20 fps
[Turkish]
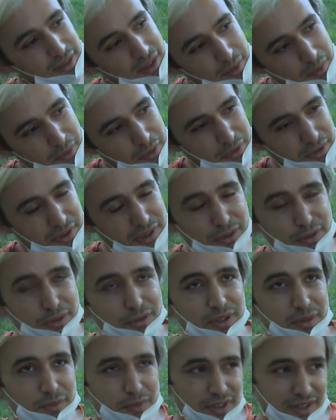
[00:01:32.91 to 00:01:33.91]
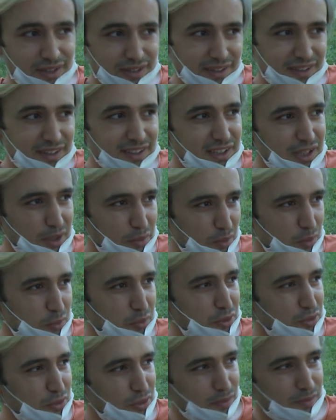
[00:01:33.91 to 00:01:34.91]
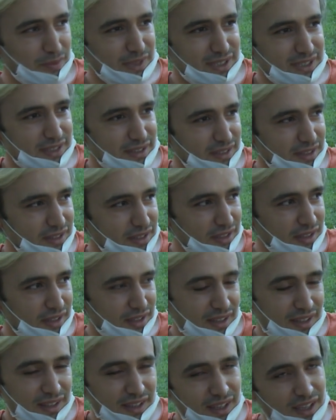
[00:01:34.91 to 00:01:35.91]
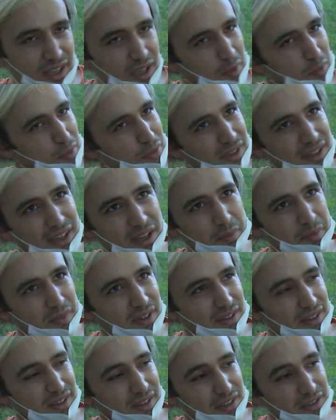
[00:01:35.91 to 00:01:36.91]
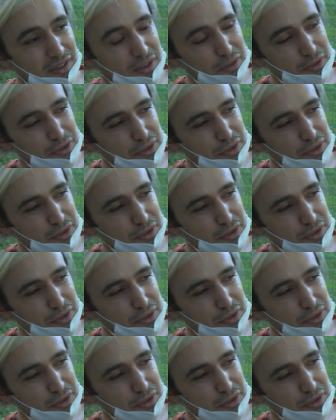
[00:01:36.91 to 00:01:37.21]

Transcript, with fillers: Tabii Orta Doğu'da bu her ne kadar mümkün olmasa da bunları yapmak gerek diye